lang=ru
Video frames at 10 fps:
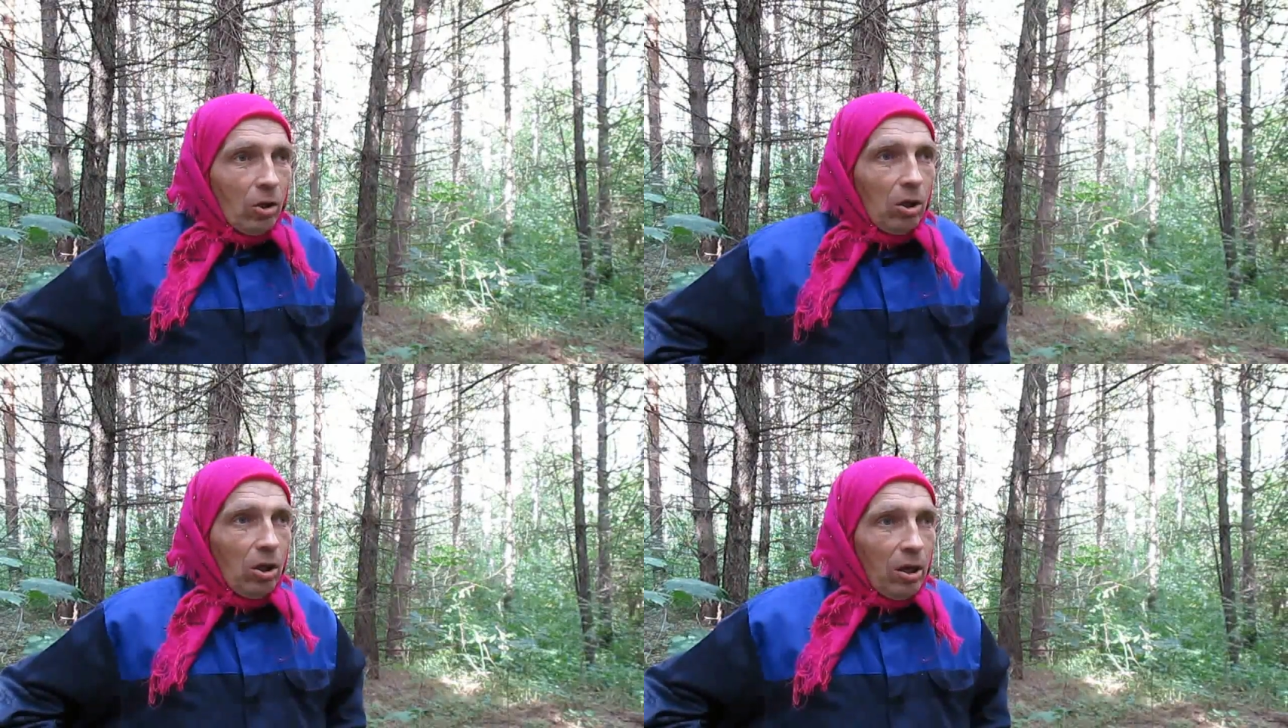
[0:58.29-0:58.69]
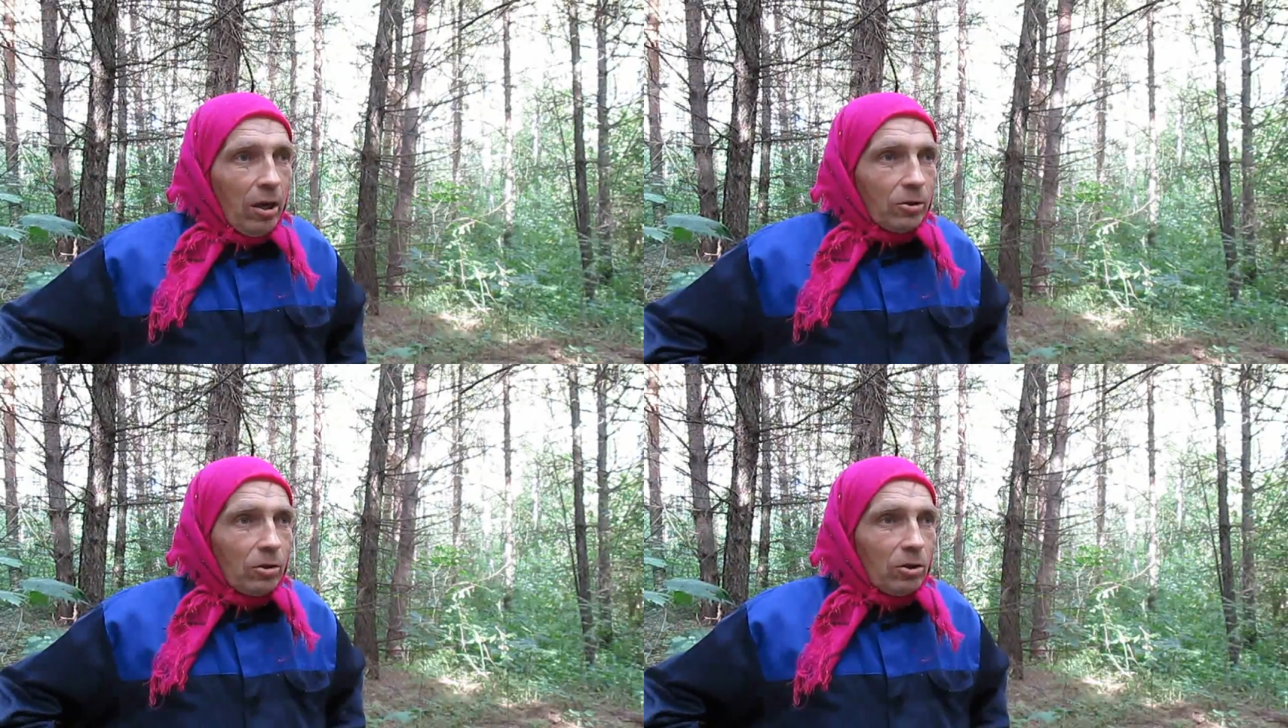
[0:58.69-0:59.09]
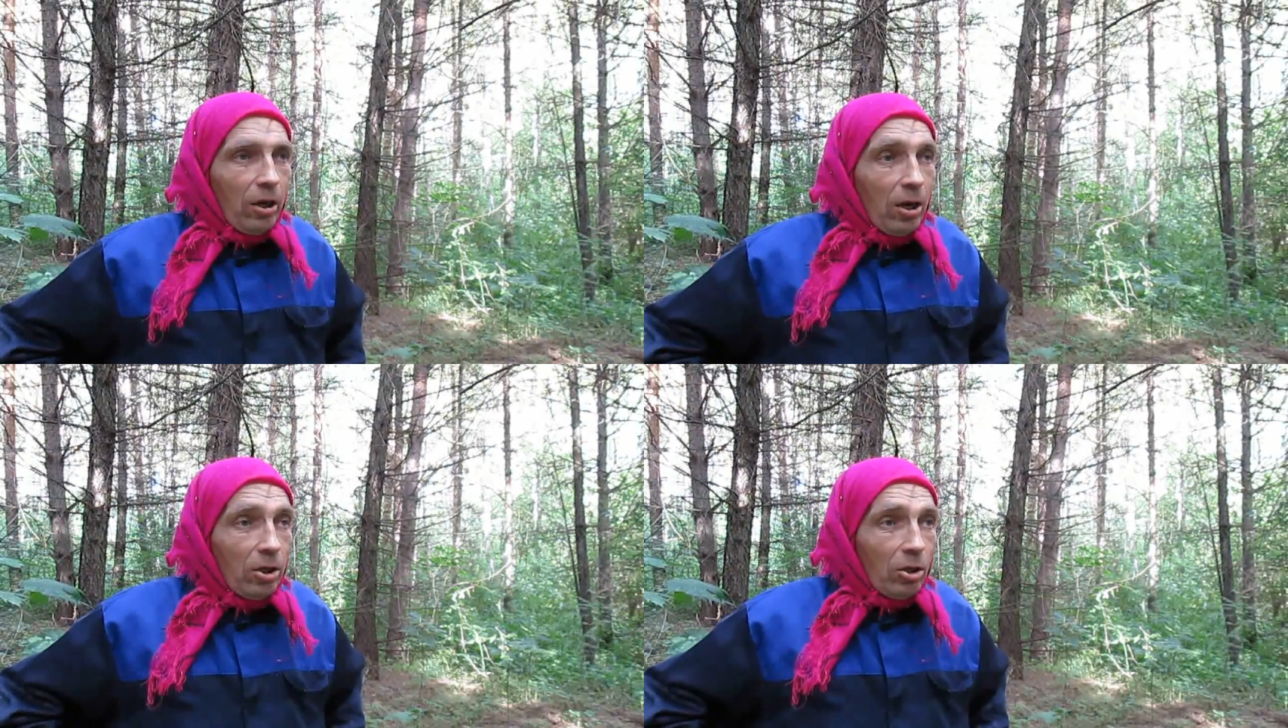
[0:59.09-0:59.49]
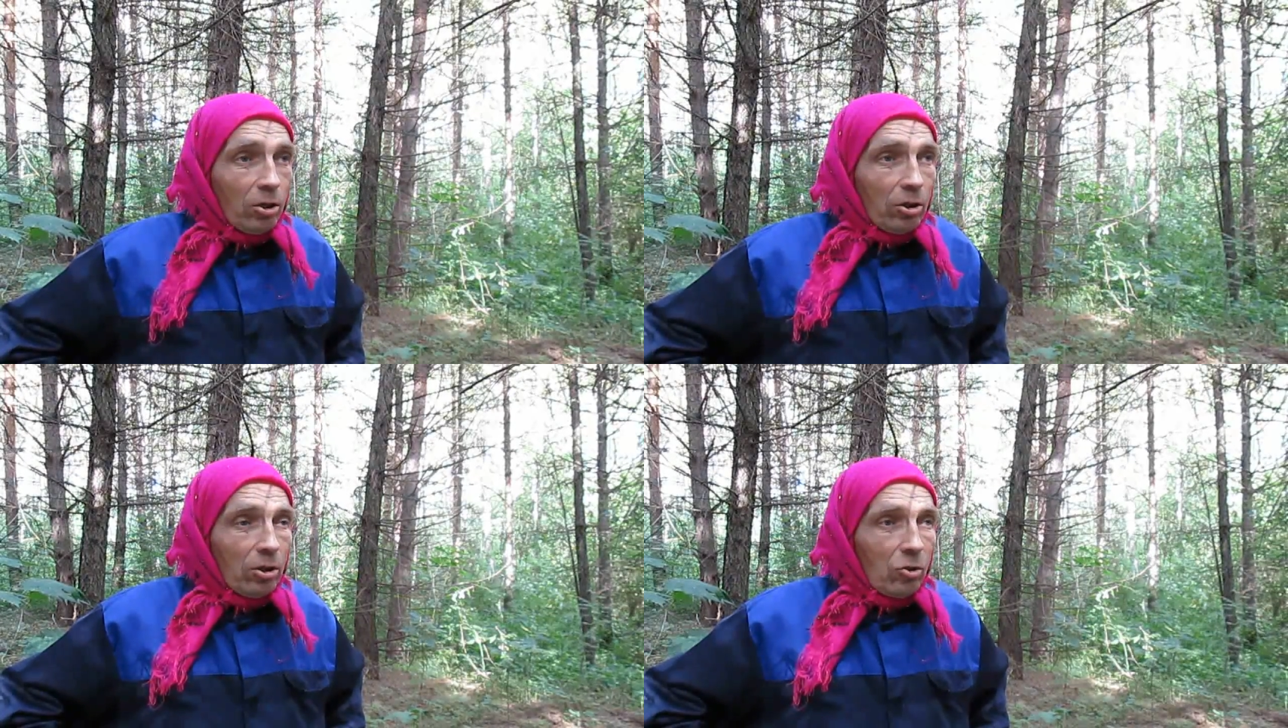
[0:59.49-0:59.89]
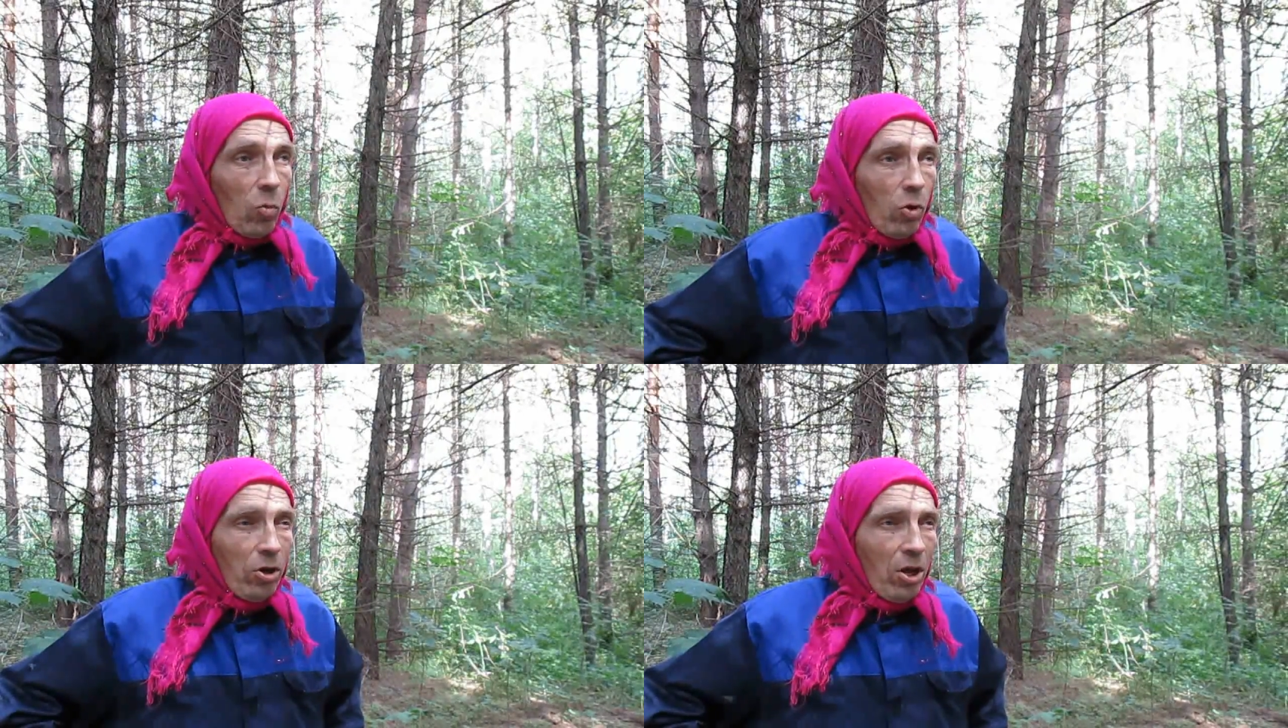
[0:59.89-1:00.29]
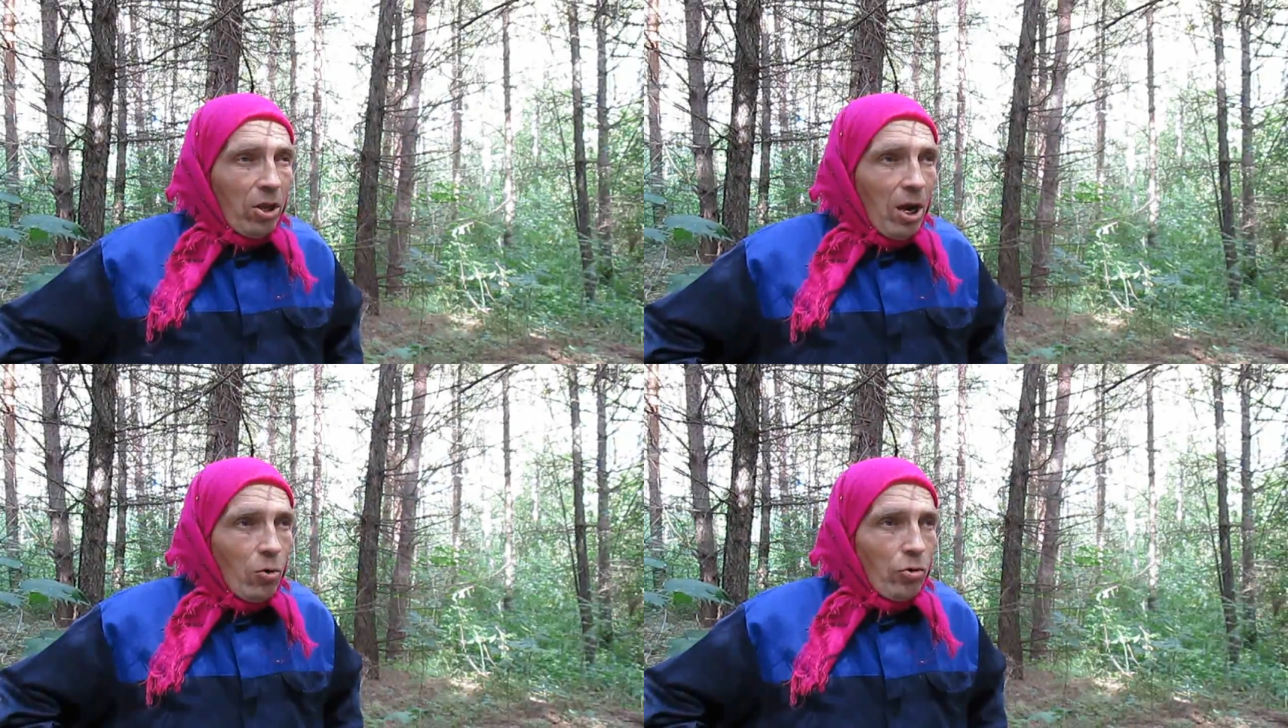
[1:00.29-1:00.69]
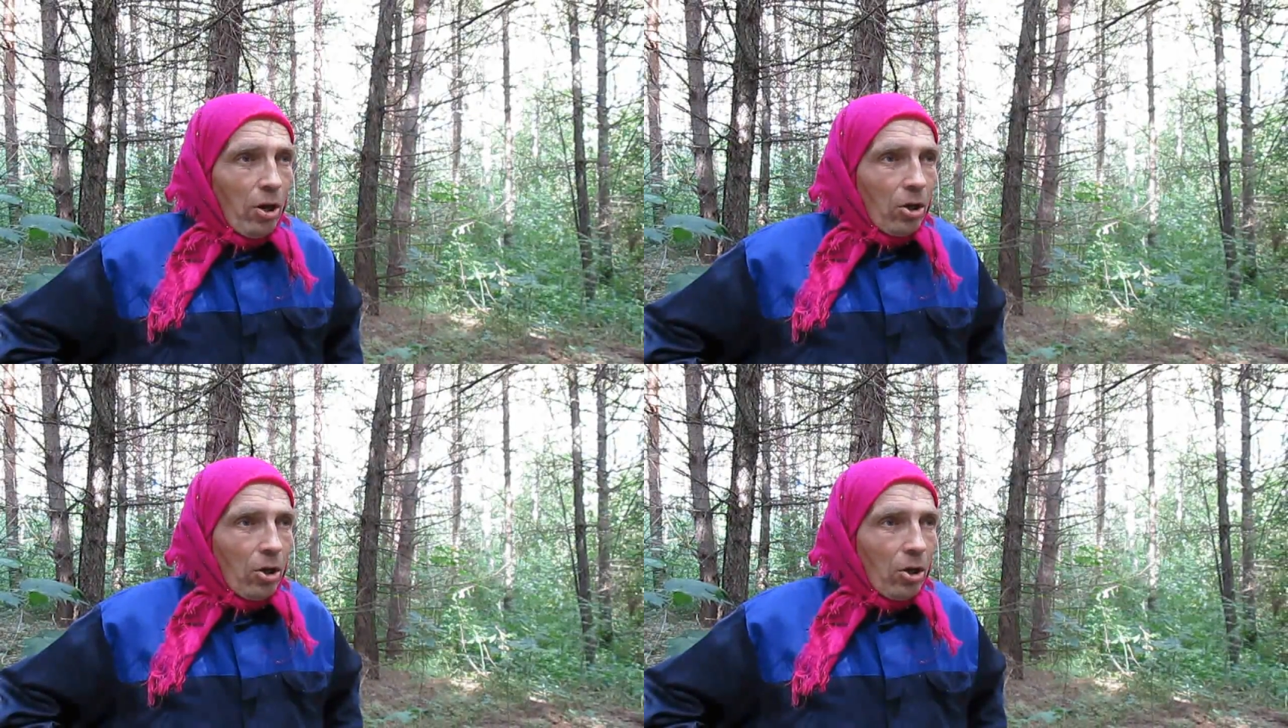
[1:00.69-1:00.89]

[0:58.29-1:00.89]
И я за это с тобой неделю не